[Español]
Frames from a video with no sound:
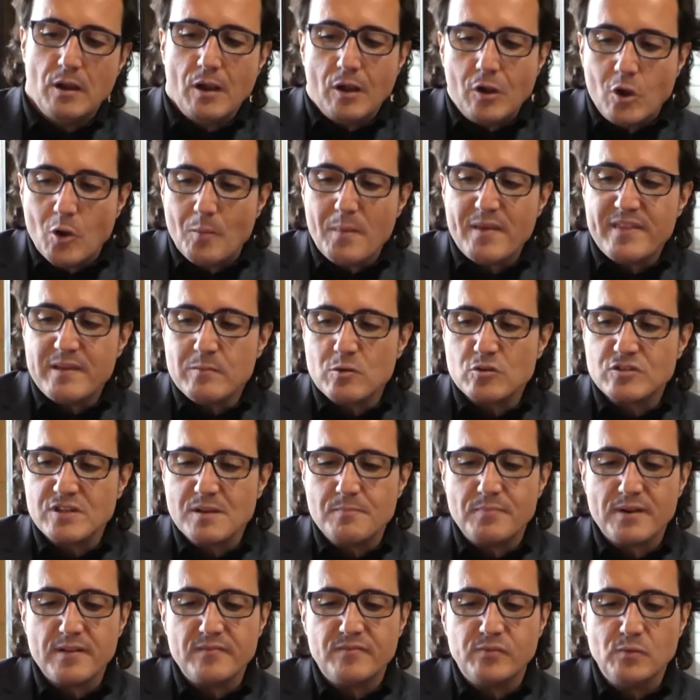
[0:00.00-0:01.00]
lo medimos
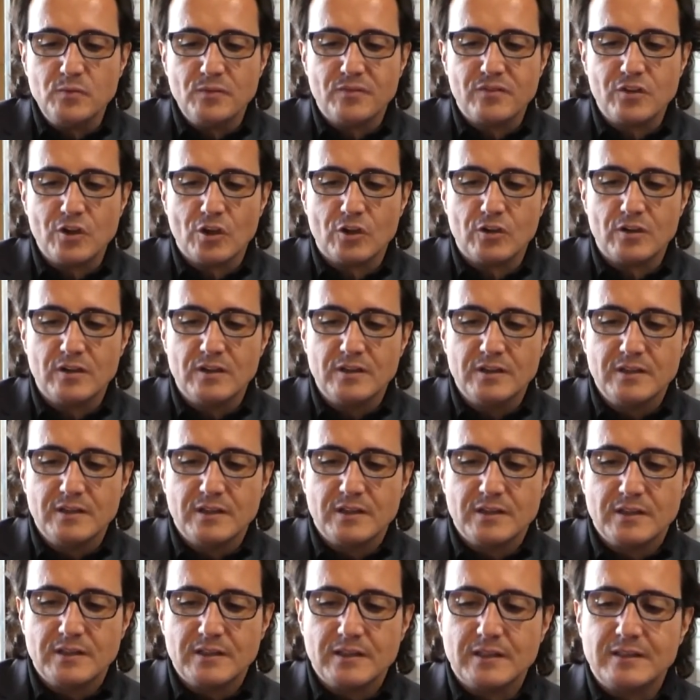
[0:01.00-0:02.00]
siempre en función
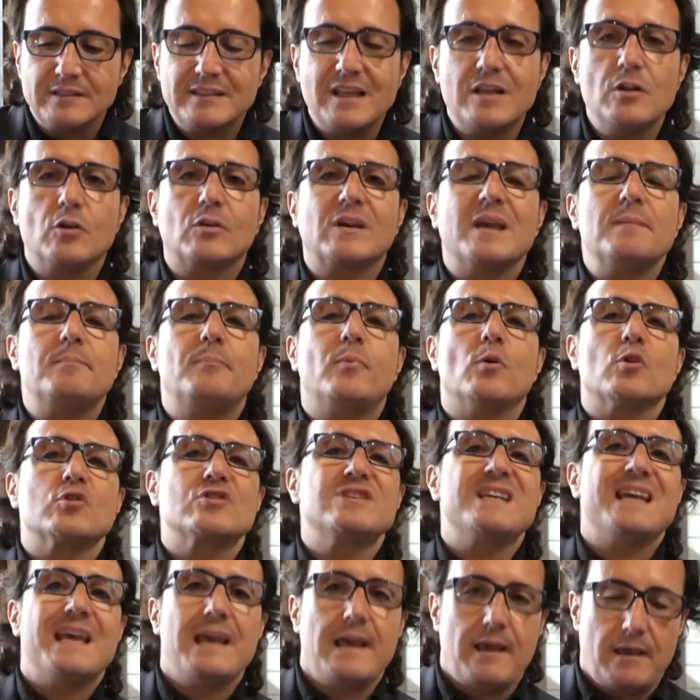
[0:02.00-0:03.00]
de lo que
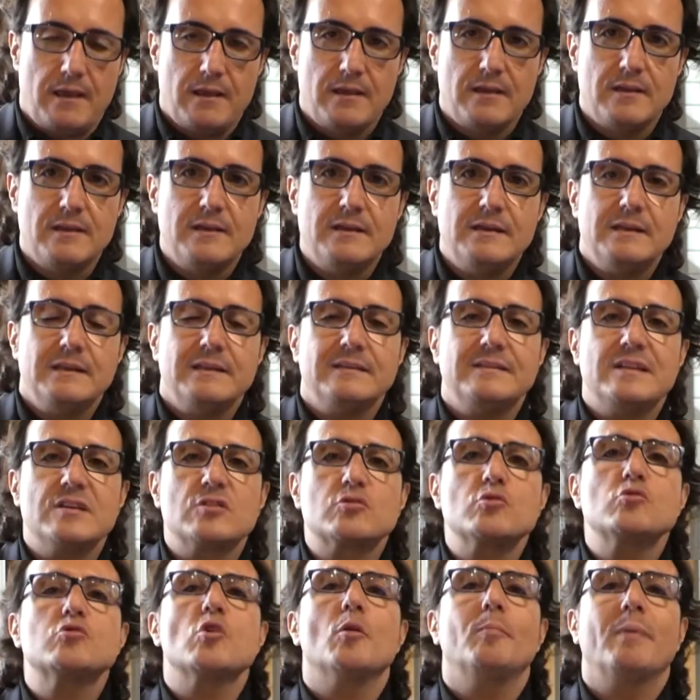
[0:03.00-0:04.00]
posee, de
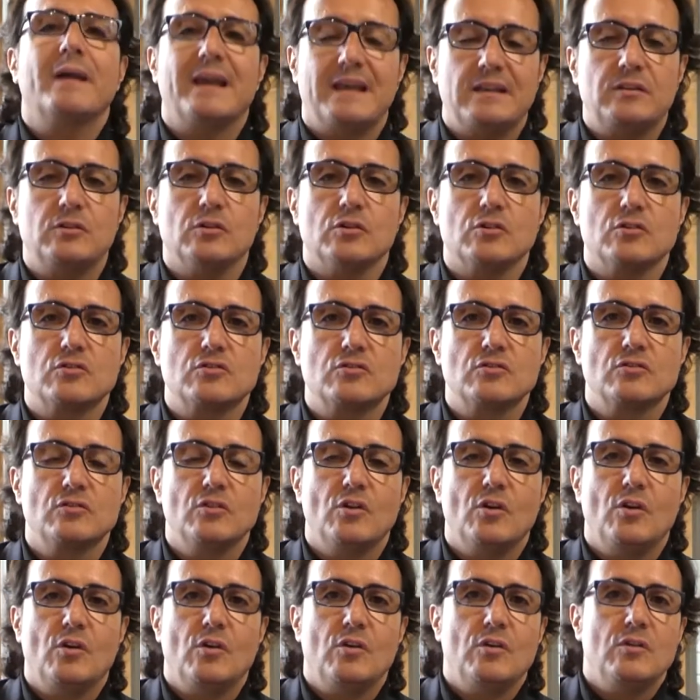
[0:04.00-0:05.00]
sus objetos,
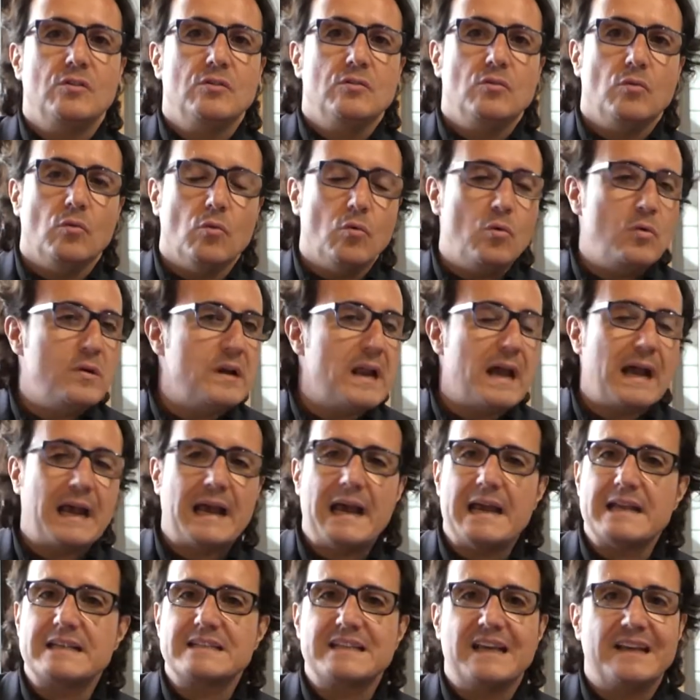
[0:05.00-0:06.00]
una
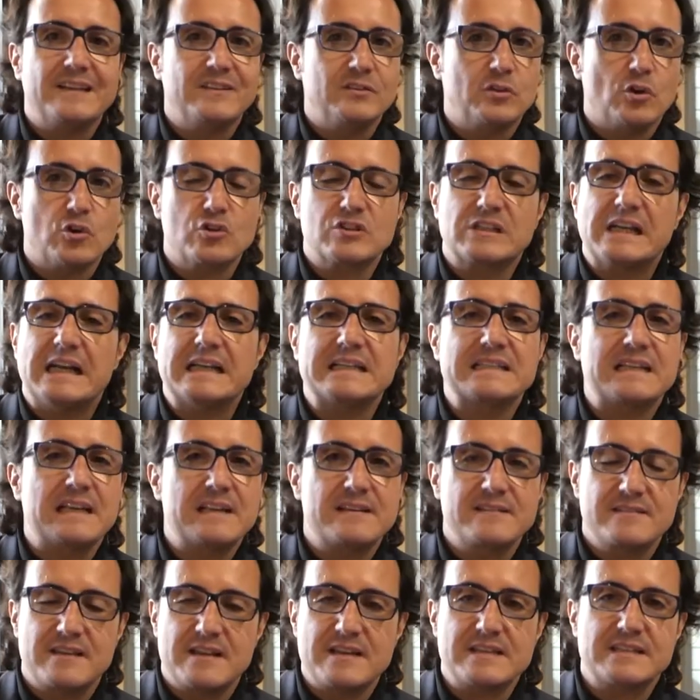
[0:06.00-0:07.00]
casa, dos
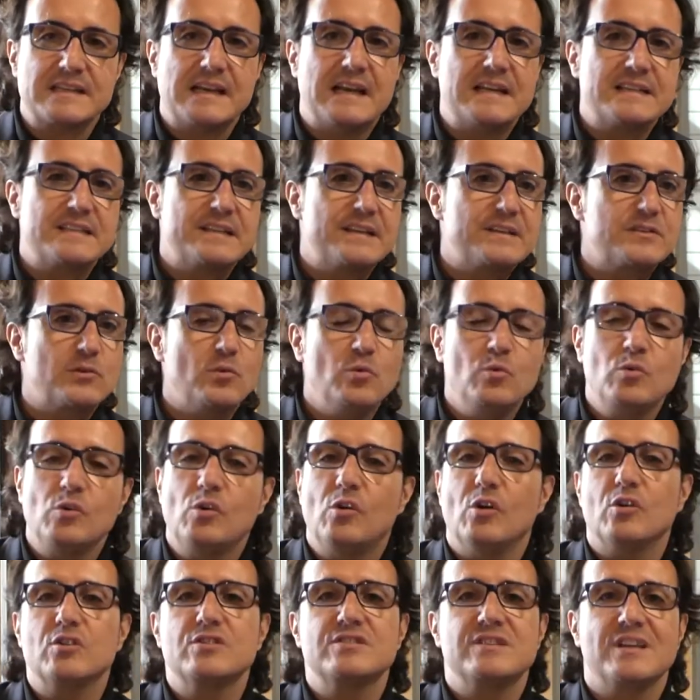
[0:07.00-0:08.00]
casas, tres casas, un
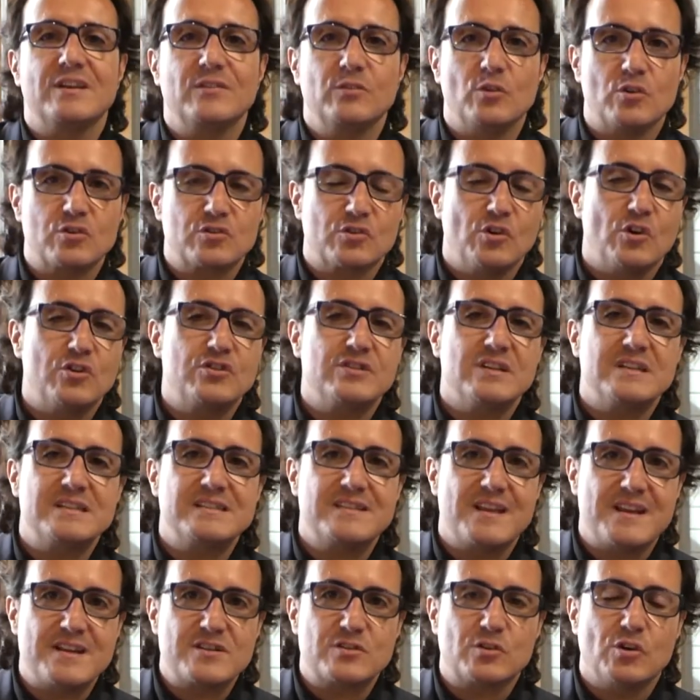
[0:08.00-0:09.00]
coche, dos coches,
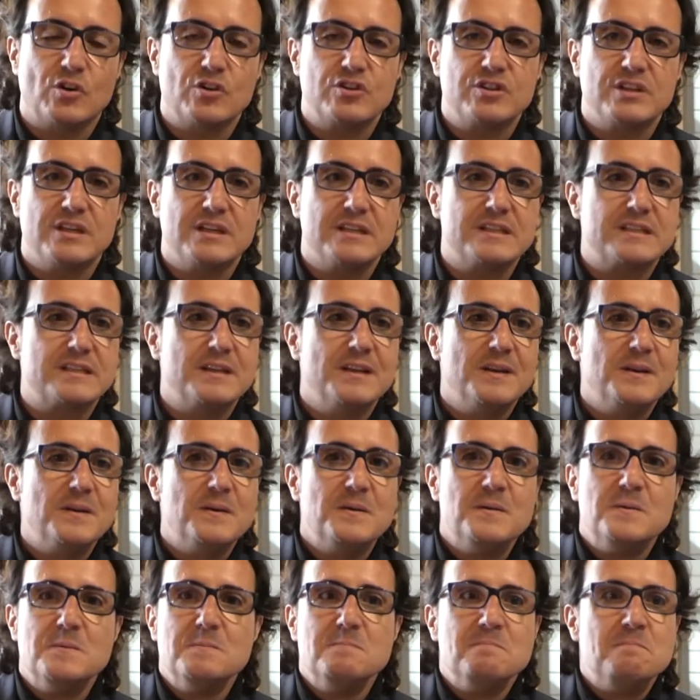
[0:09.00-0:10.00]
tres coches,
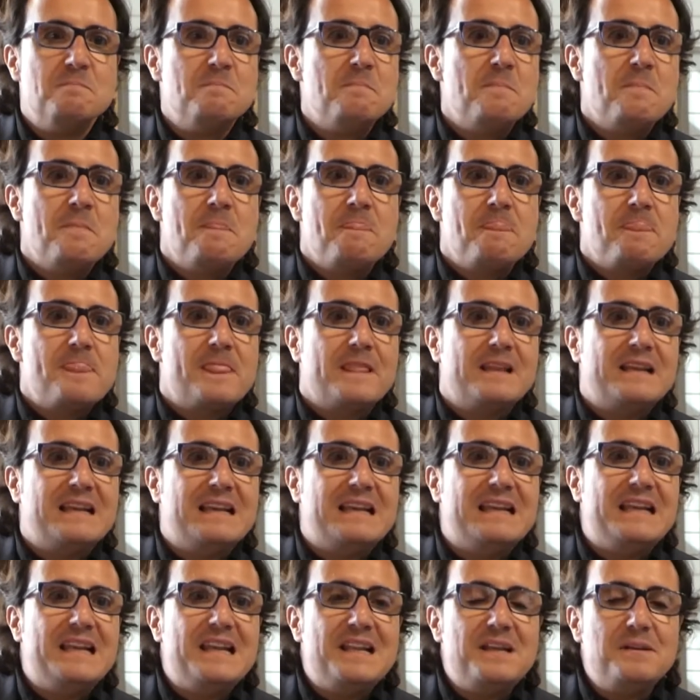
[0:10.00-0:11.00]

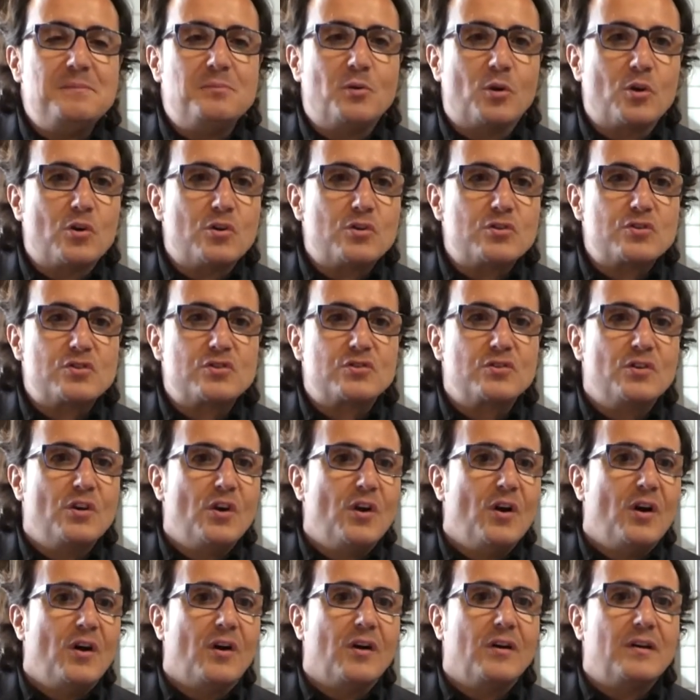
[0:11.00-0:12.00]
libros,
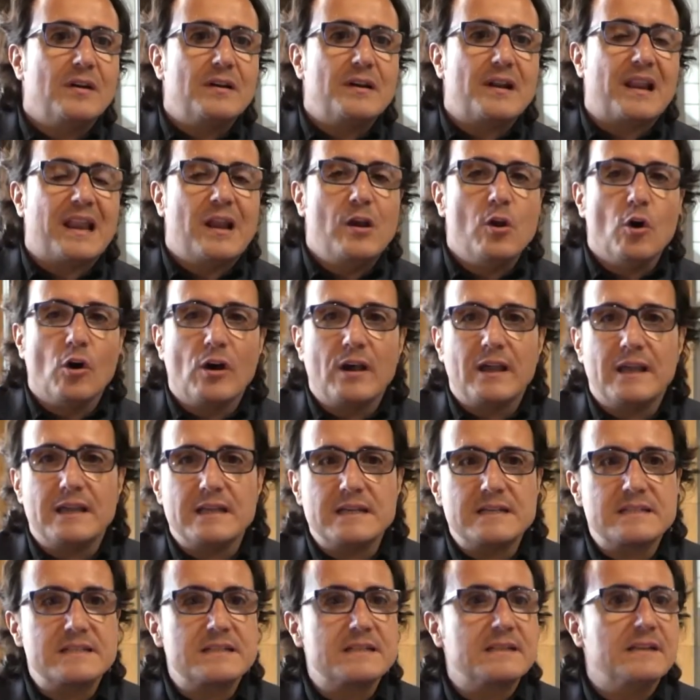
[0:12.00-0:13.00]

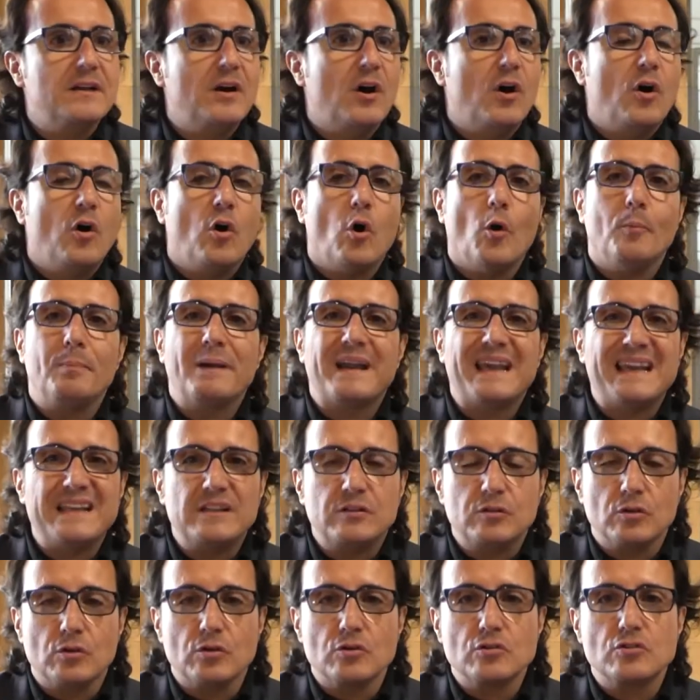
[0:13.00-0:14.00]
relojes,
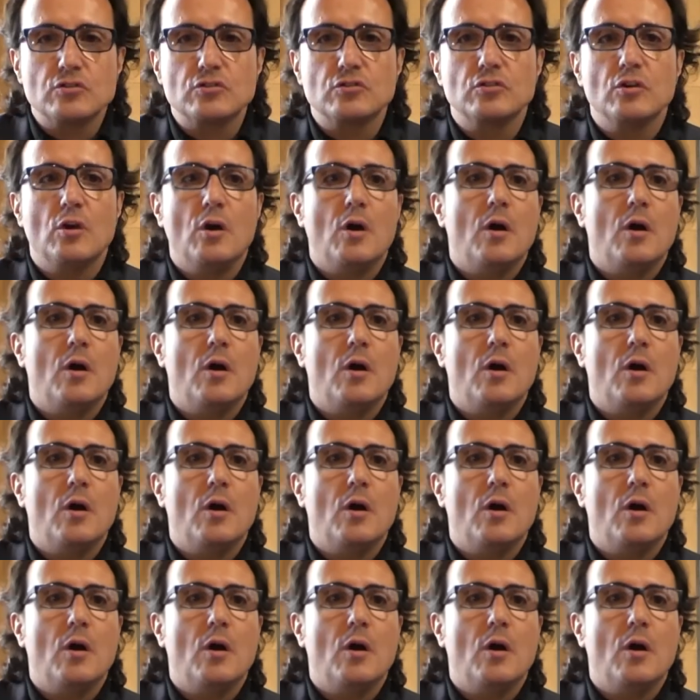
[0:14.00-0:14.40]
objetos,